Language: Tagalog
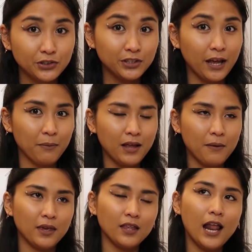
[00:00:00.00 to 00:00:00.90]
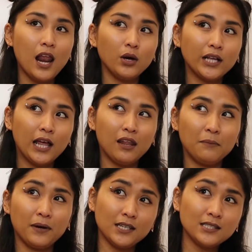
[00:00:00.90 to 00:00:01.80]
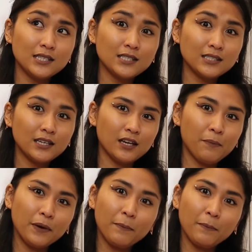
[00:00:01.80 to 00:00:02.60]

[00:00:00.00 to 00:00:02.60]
nung time namin, allowed ka lang mga 6, ganyan.